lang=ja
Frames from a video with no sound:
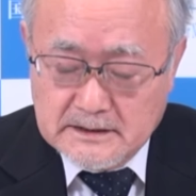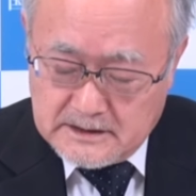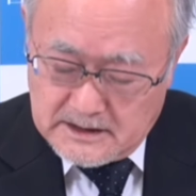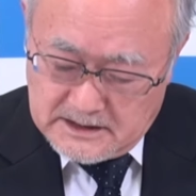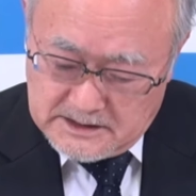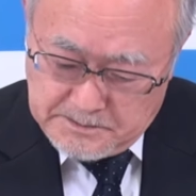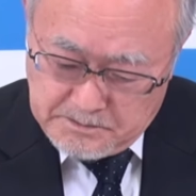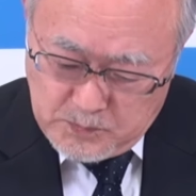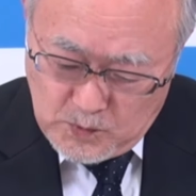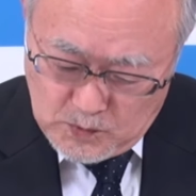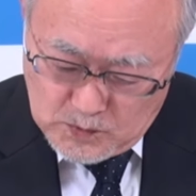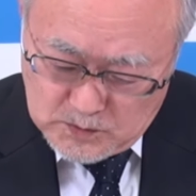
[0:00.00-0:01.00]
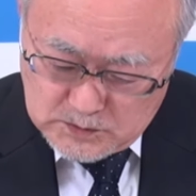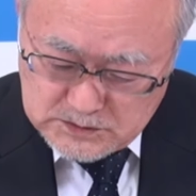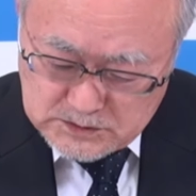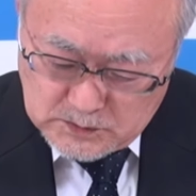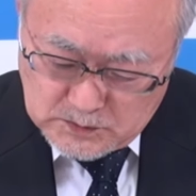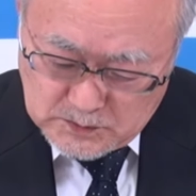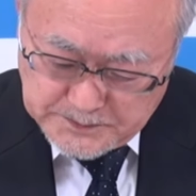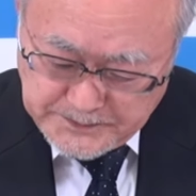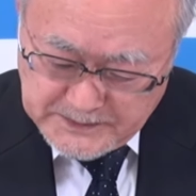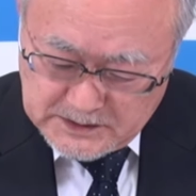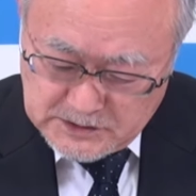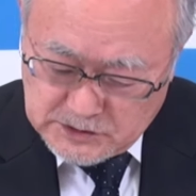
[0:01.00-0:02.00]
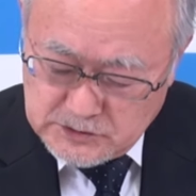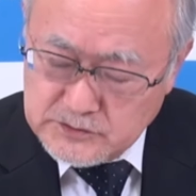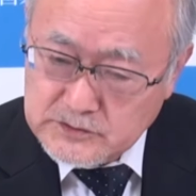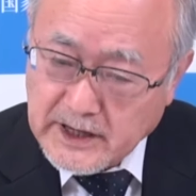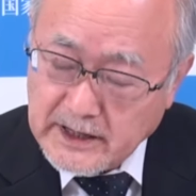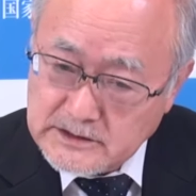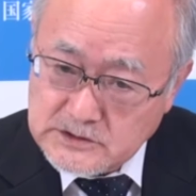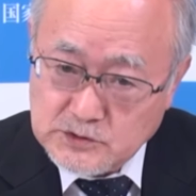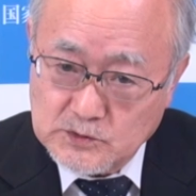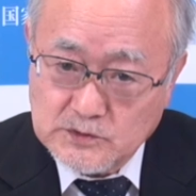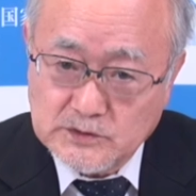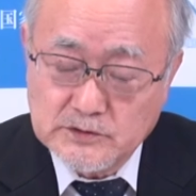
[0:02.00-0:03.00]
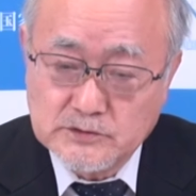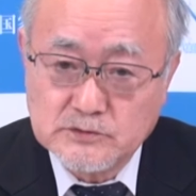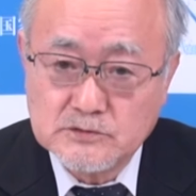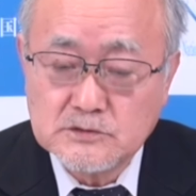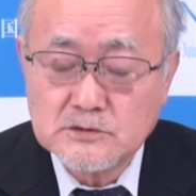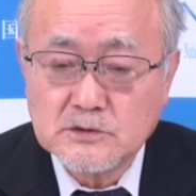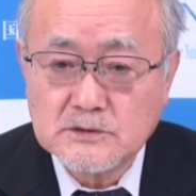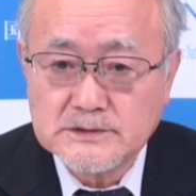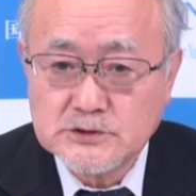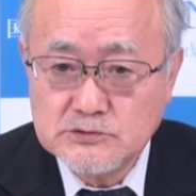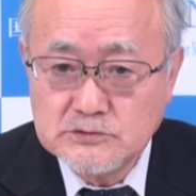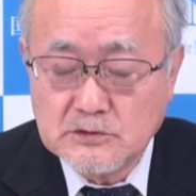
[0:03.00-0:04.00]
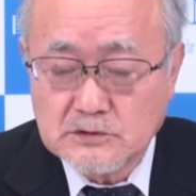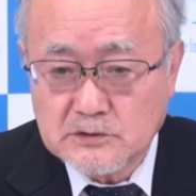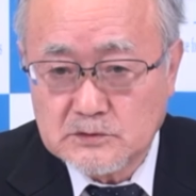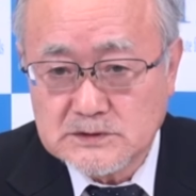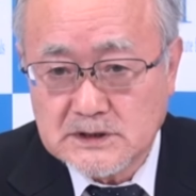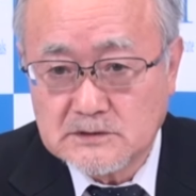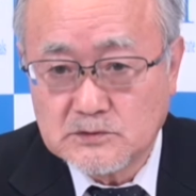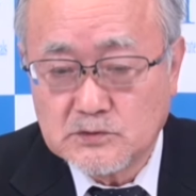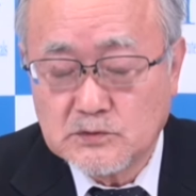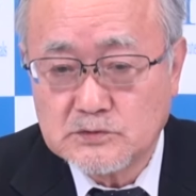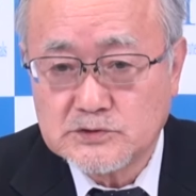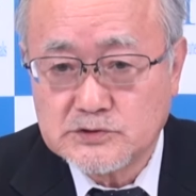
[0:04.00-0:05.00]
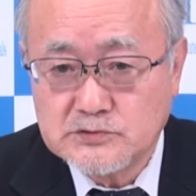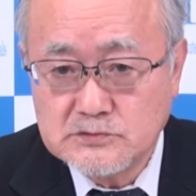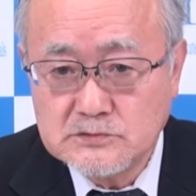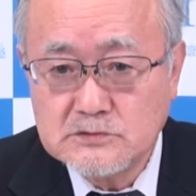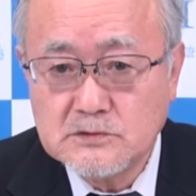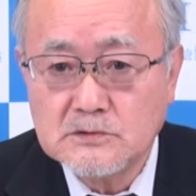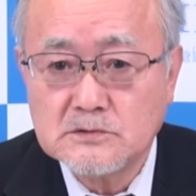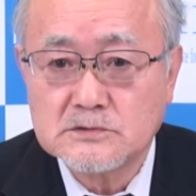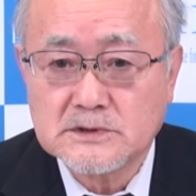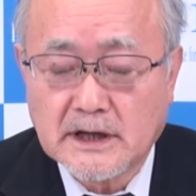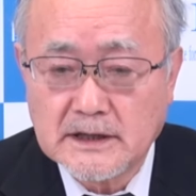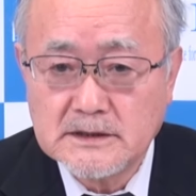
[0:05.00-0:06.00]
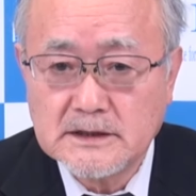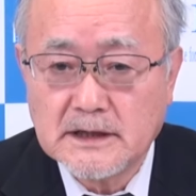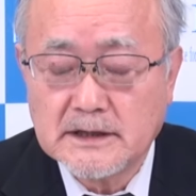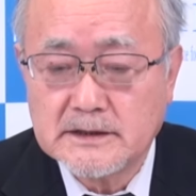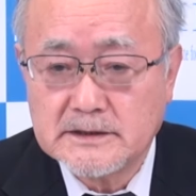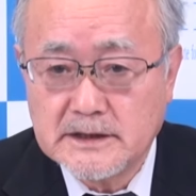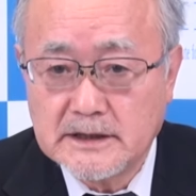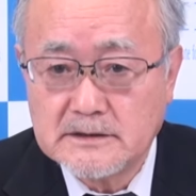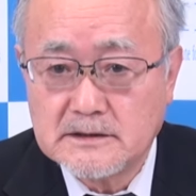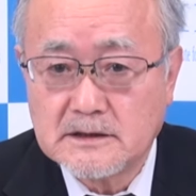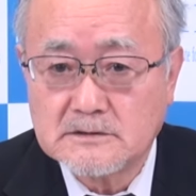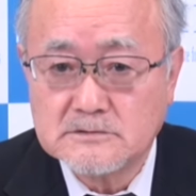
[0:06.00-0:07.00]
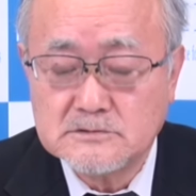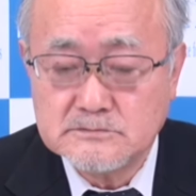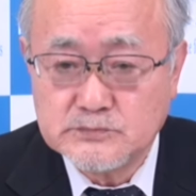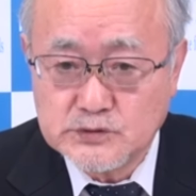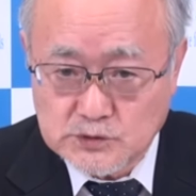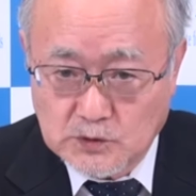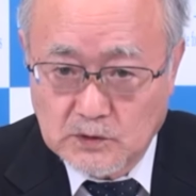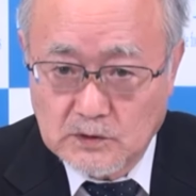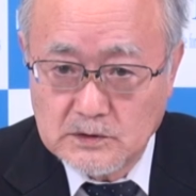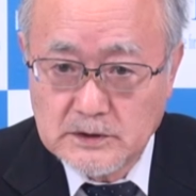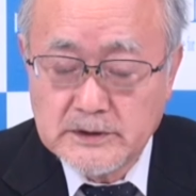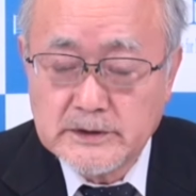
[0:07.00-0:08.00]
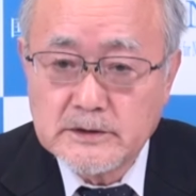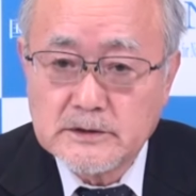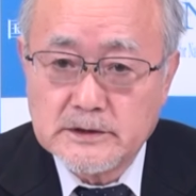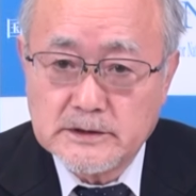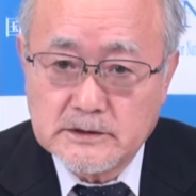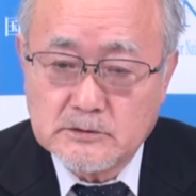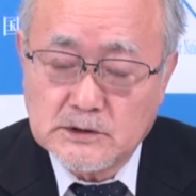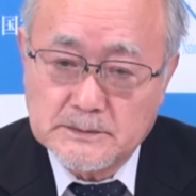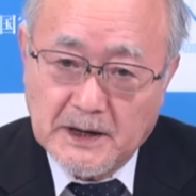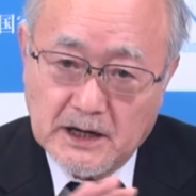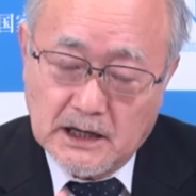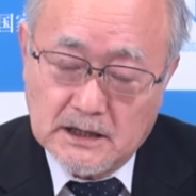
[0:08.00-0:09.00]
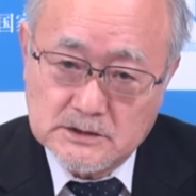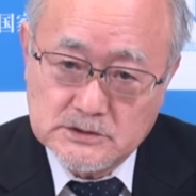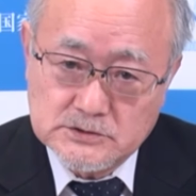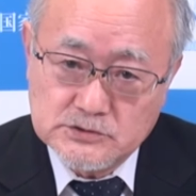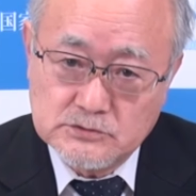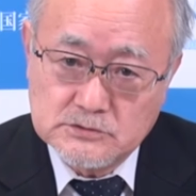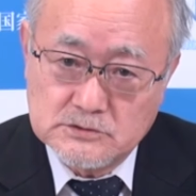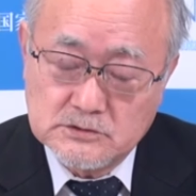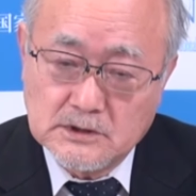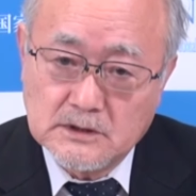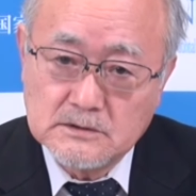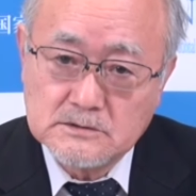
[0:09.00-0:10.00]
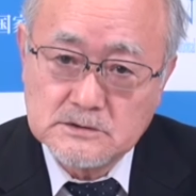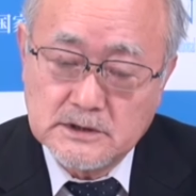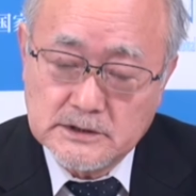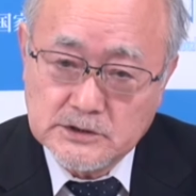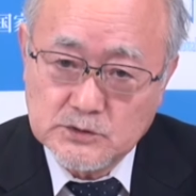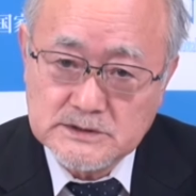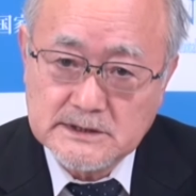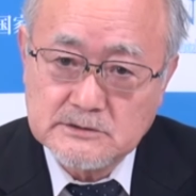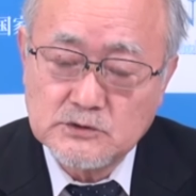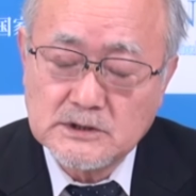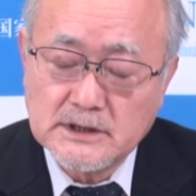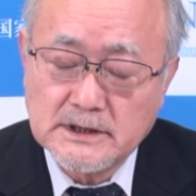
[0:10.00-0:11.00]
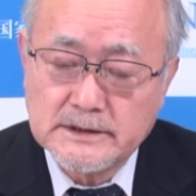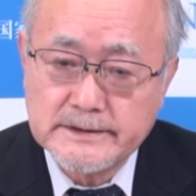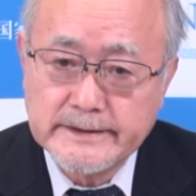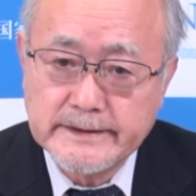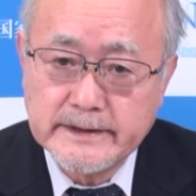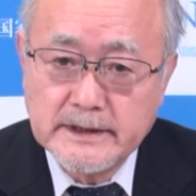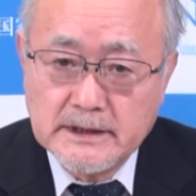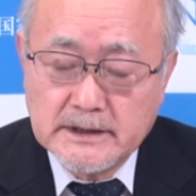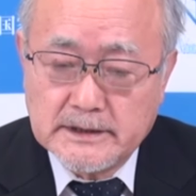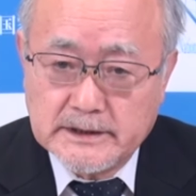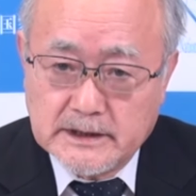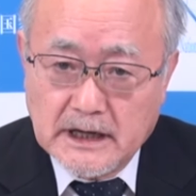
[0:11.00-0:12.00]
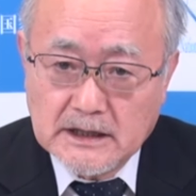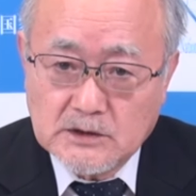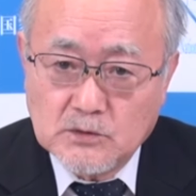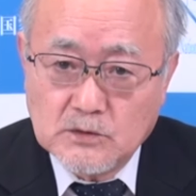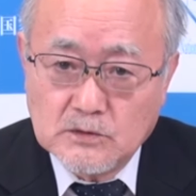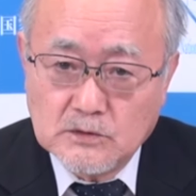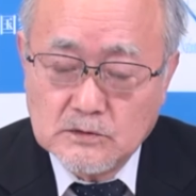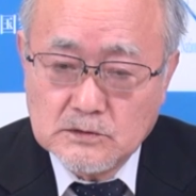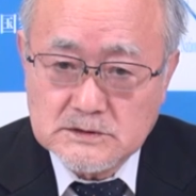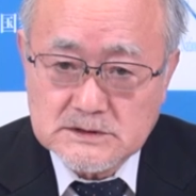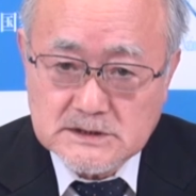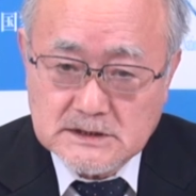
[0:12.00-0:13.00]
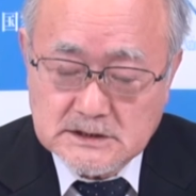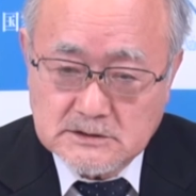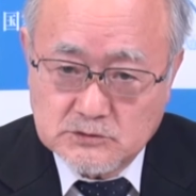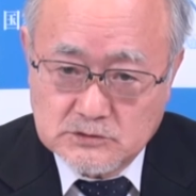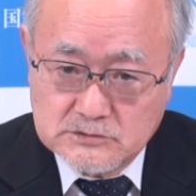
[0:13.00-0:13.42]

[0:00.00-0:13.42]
で一方その習県庁というこれは中国共産党中央対外連絡部長、えー、これはまあ中国の共産党の中で外交を司る